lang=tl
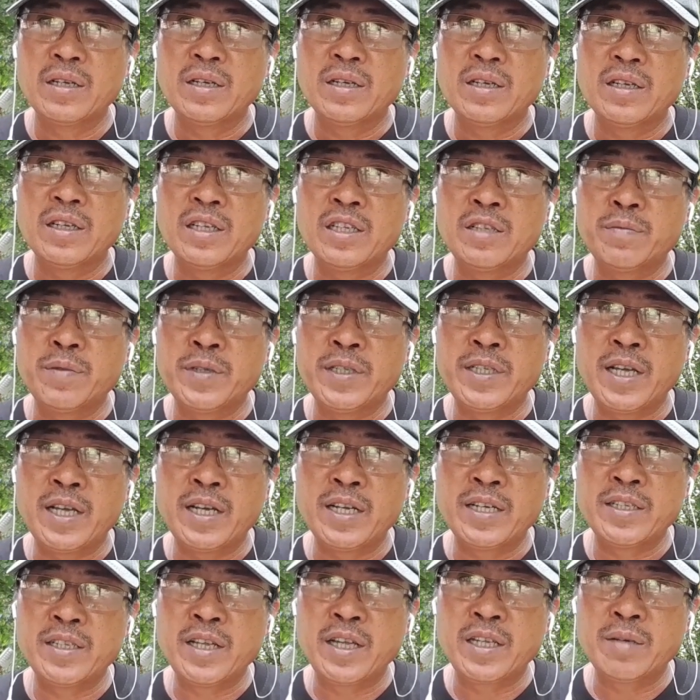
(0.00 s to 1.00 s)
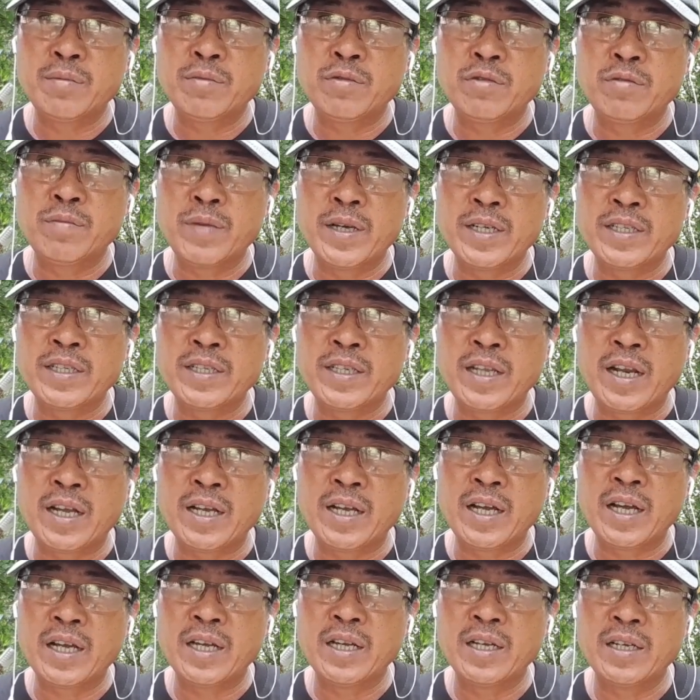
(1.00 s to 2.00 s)
espesyalista sa brood mites
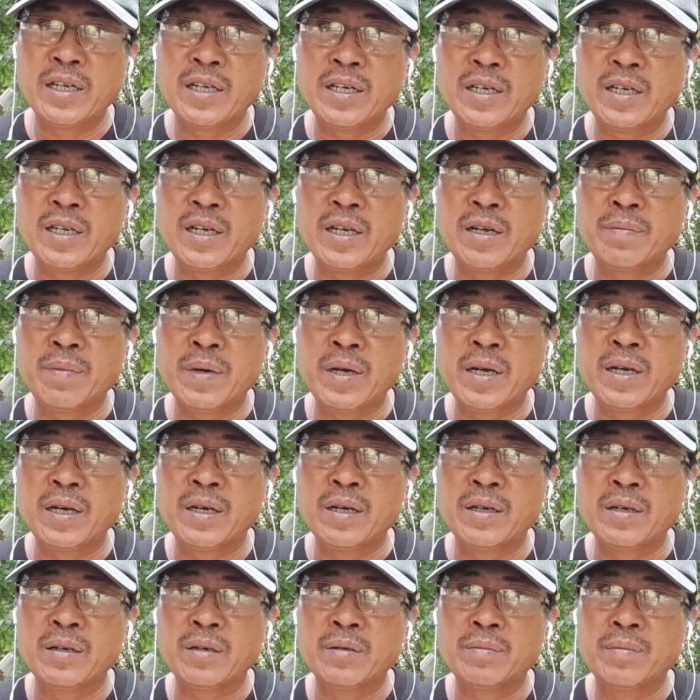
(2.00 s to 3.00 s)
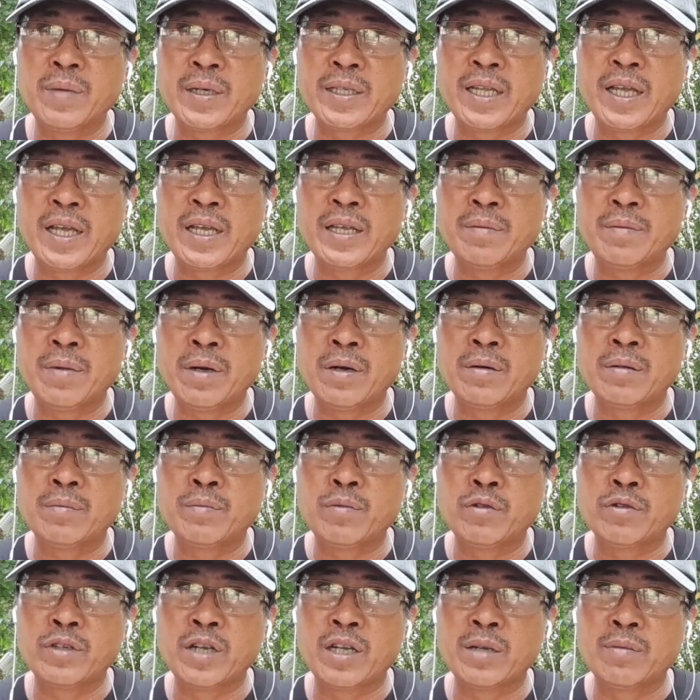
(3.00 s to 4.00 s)
talaga na pang patay, pang
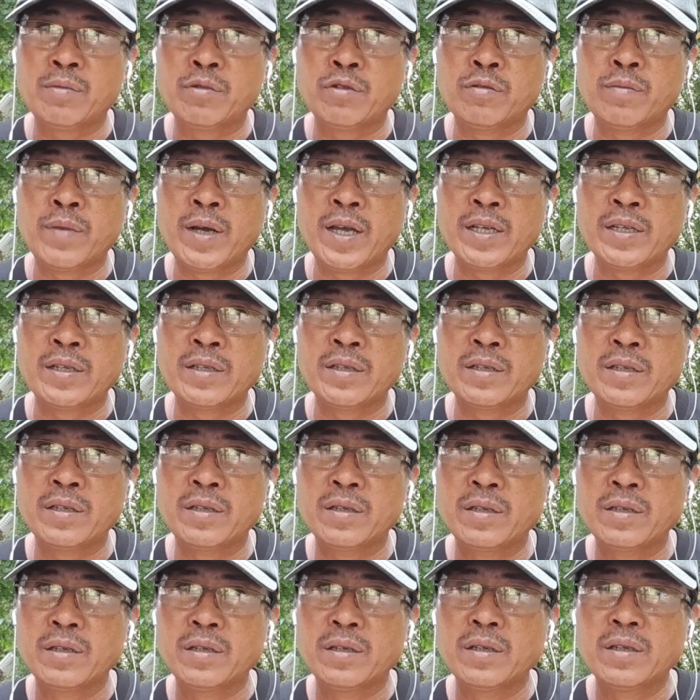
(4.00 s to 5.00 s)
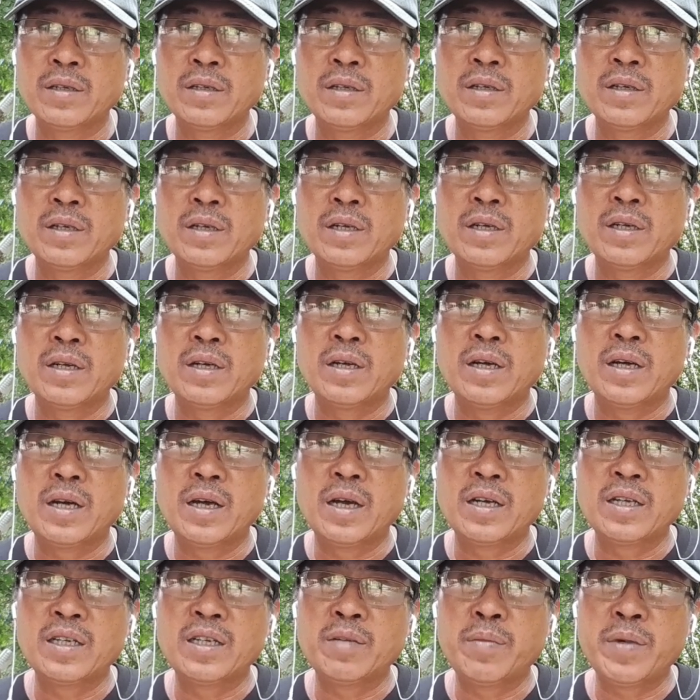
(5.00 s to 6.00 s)
puksa sa brood mites.
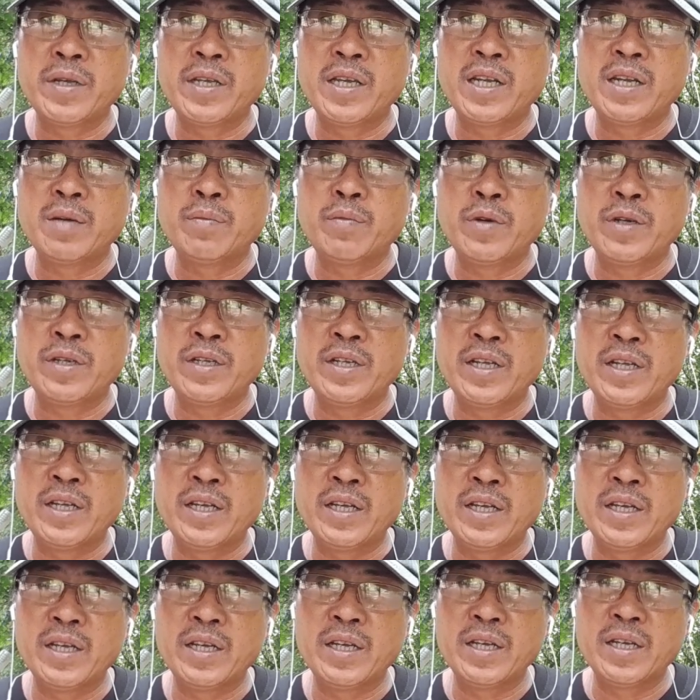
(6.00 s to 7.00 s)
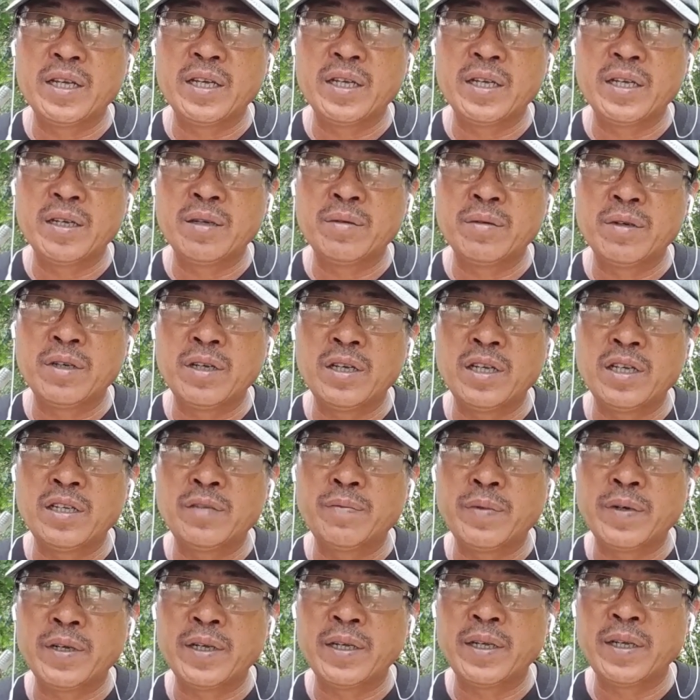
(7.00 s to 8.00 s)
Ang isa pa dyan na pwedeng
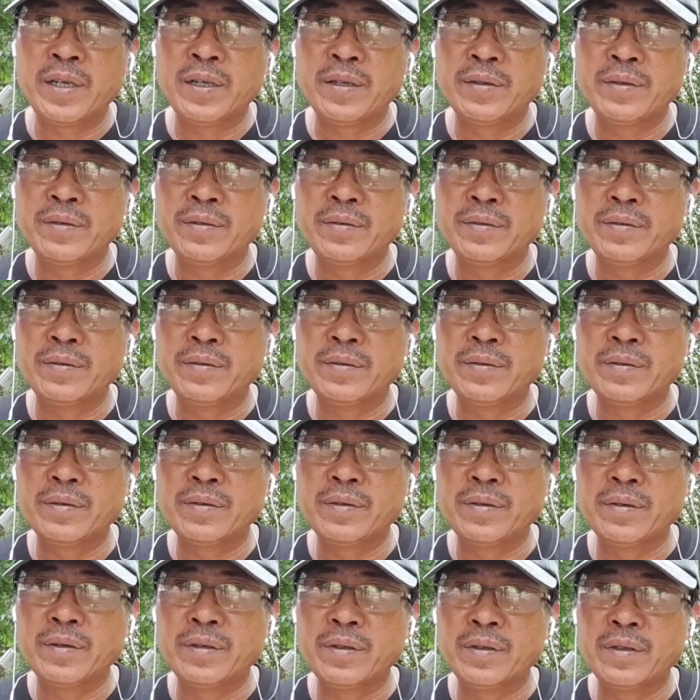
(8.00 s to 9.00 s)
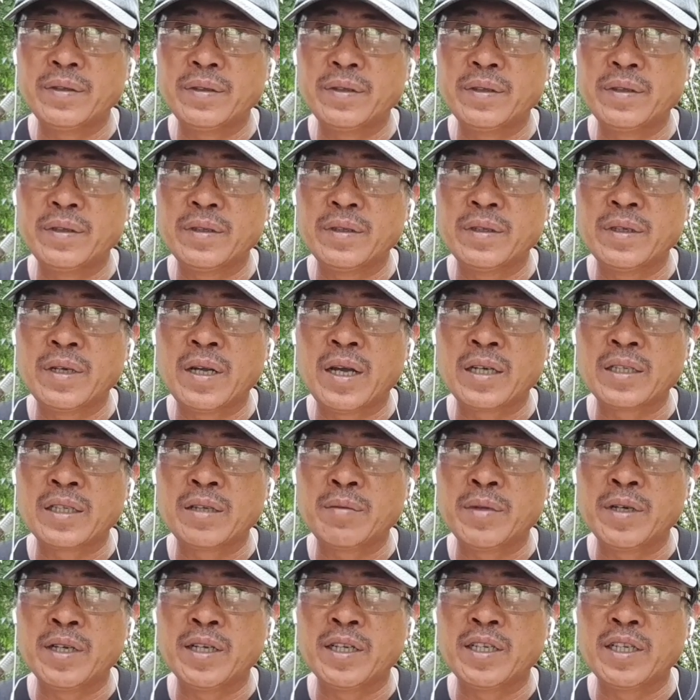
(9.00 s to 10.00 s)
i-spray na active
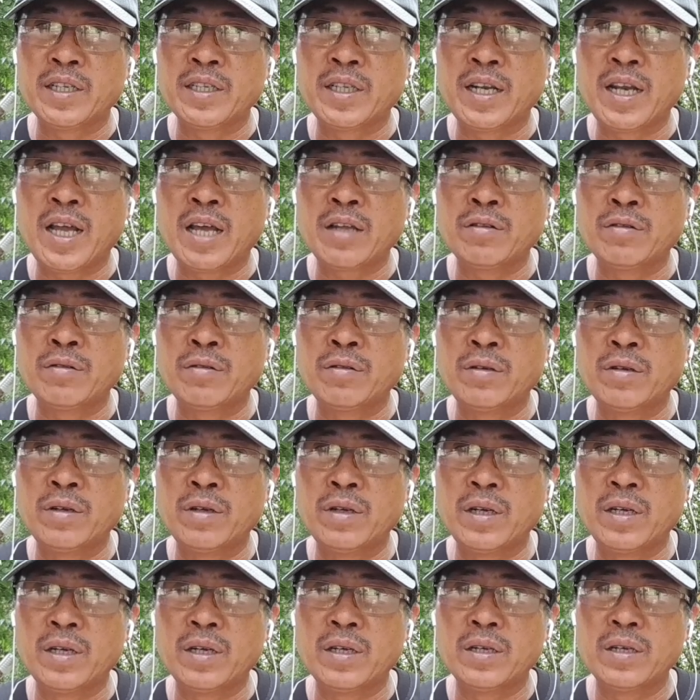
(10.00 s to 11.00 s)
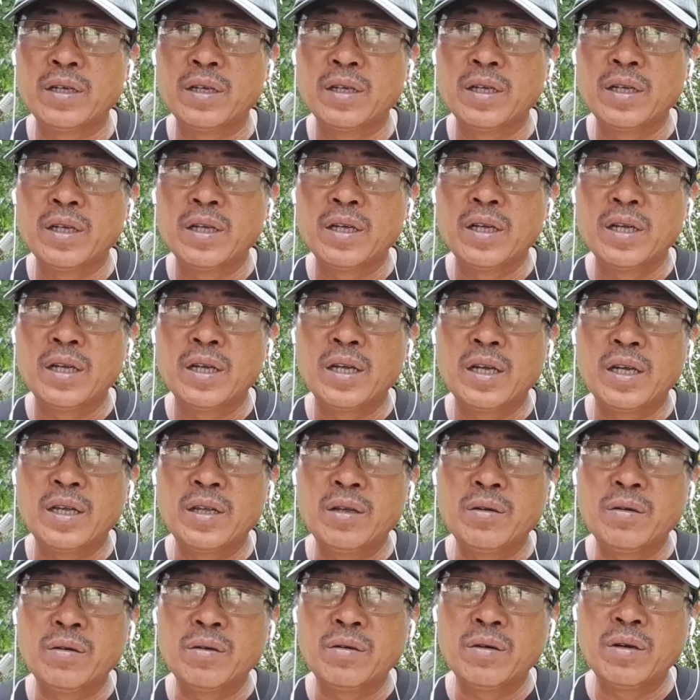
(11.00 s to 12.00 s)
ingredient na lason
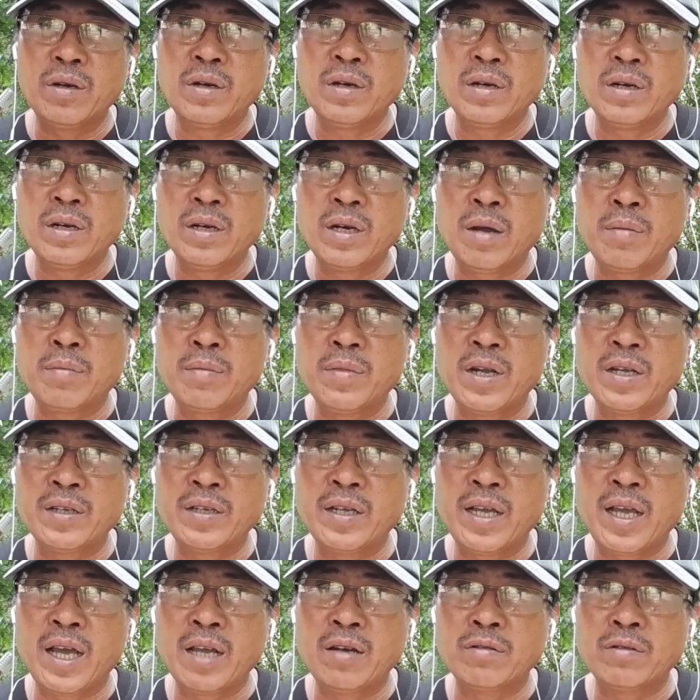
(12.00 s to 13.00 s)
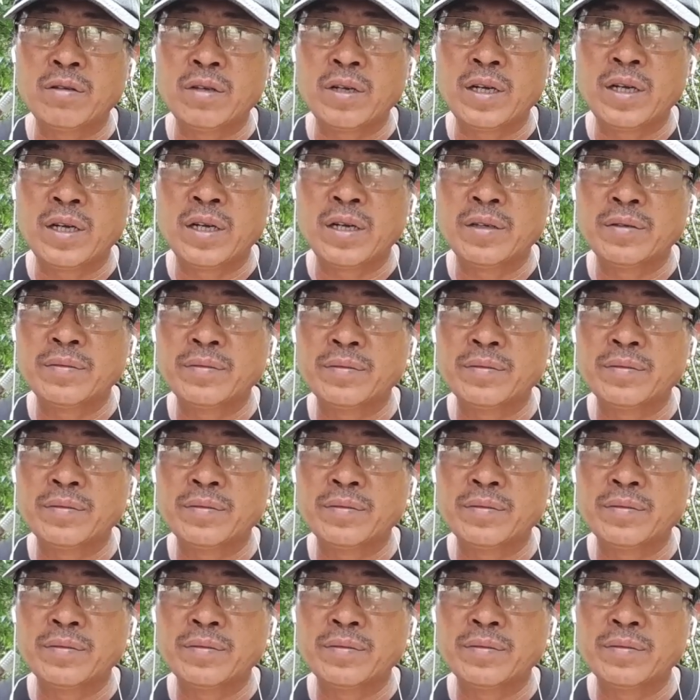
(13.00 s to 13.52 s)
yung lambda cyhalotrin.